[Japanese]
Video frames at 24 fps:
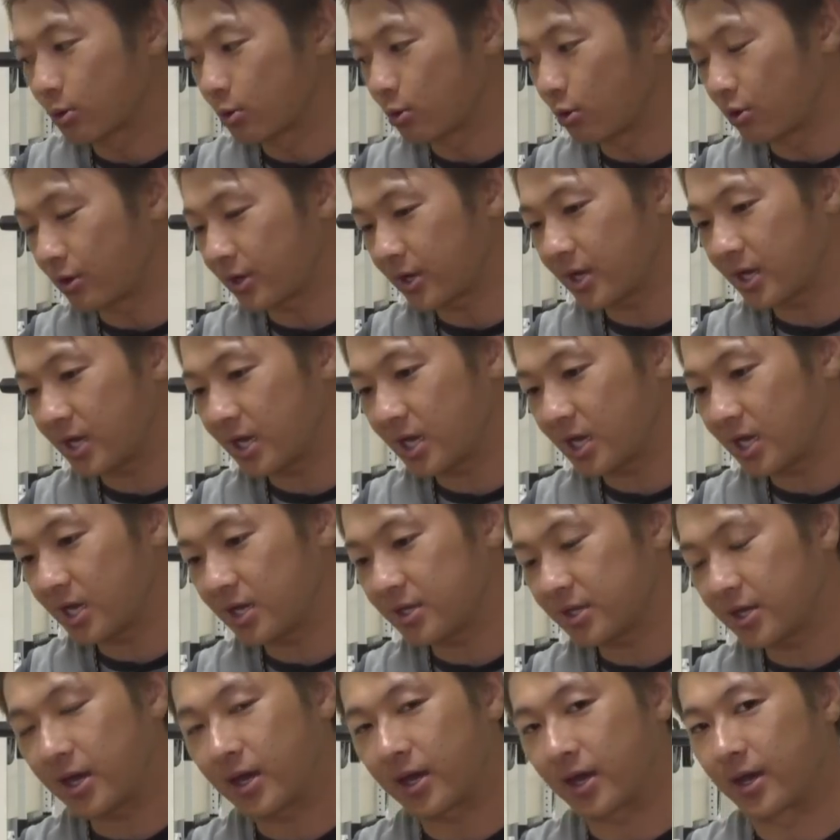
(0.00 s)
こ
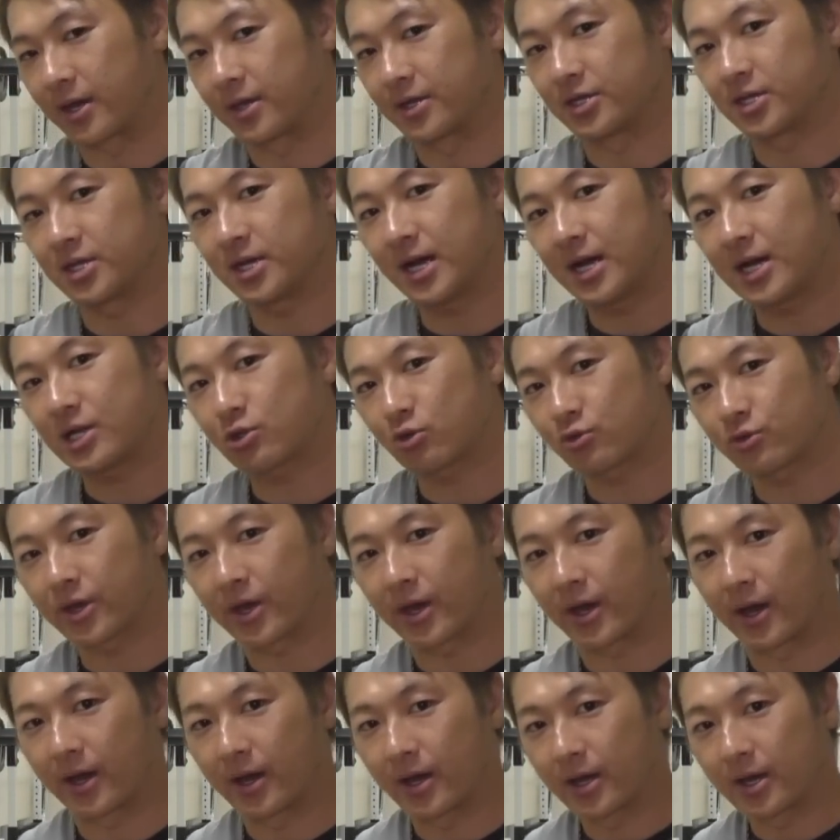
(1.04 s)
れね意外と
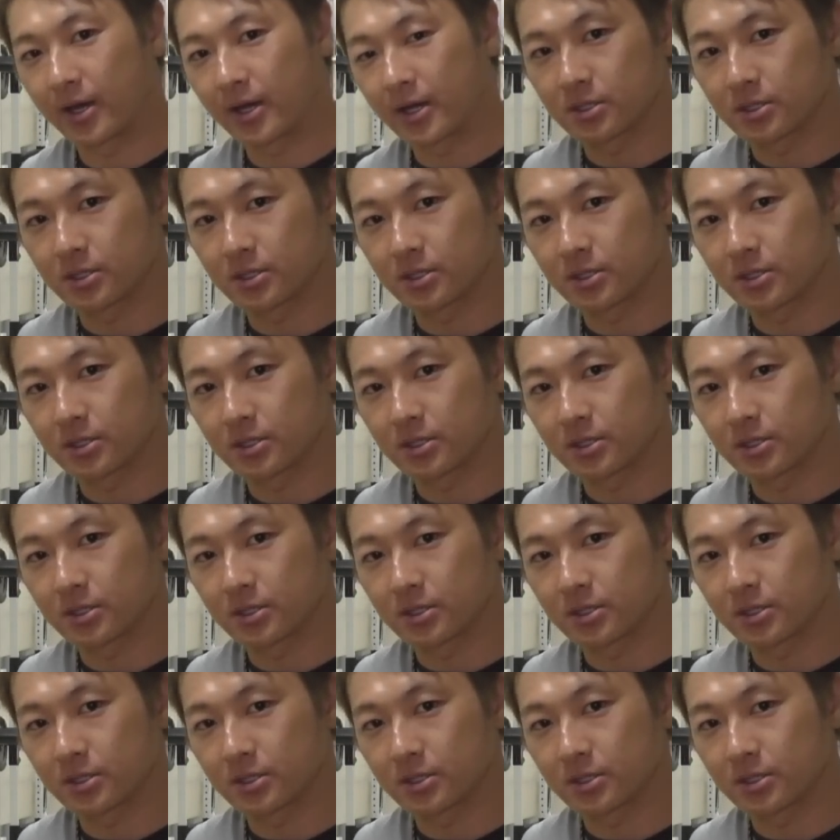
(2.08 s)
ね